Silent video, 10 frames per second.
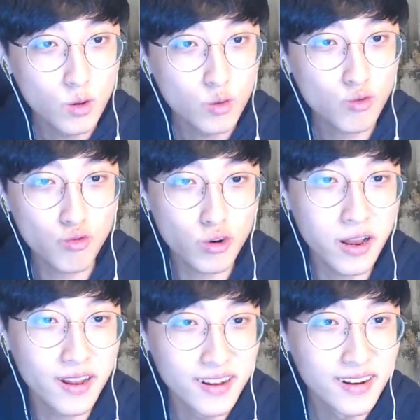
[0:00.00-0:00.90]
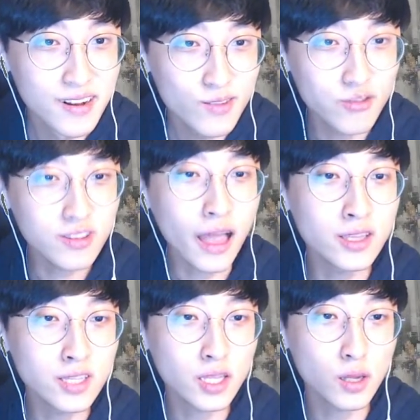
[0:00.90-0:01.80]
꿀 꿀단지
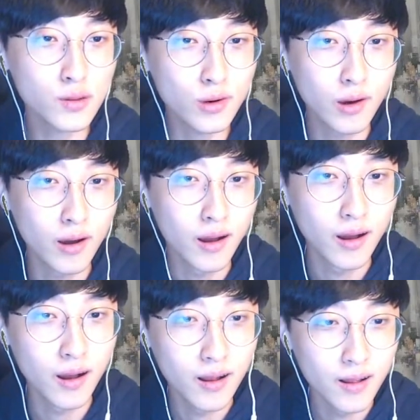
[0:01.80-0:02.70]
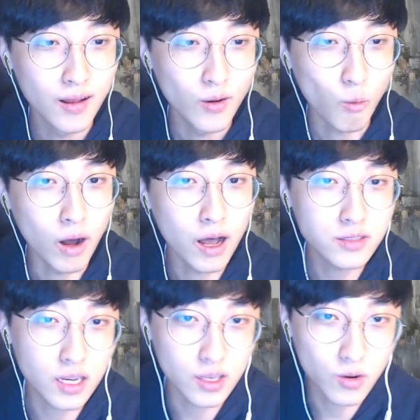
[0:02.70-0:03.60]
찾아서 와
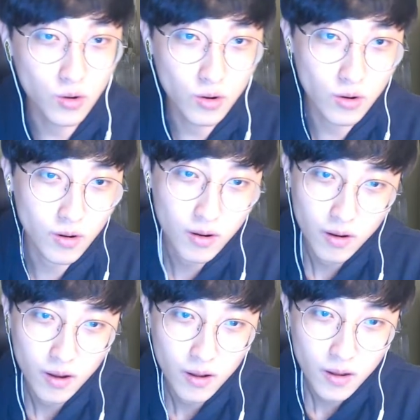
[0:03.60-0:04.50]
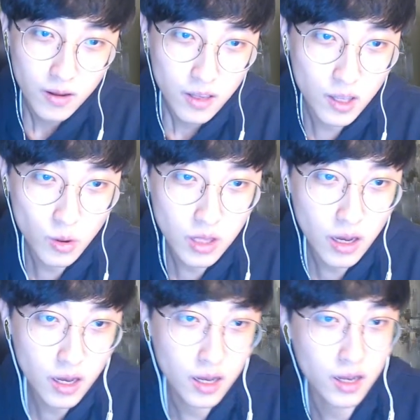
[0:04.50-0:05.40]
나 이거
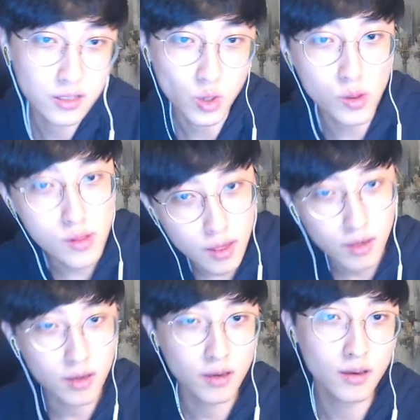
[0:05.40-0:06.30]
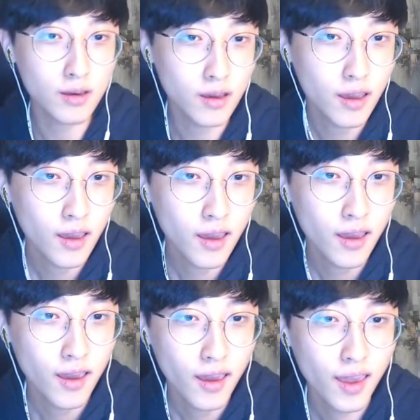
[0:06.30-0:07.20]
이러다가 전세계
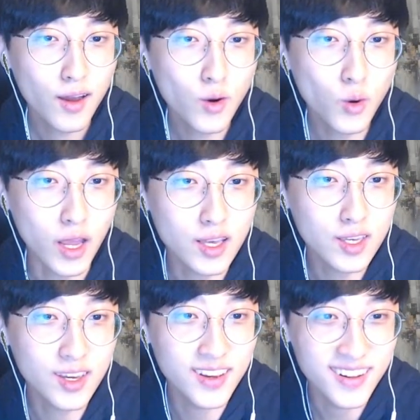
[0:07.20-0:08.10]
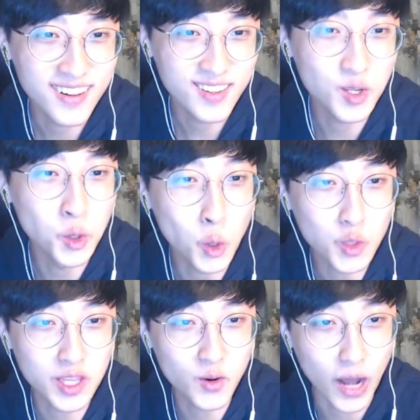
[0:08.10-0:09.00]
해커 랭킹
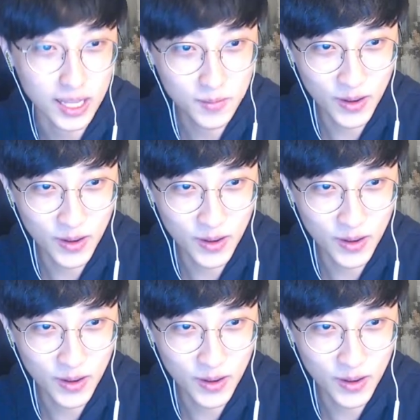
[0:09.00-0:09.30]
등록되는 거 아님?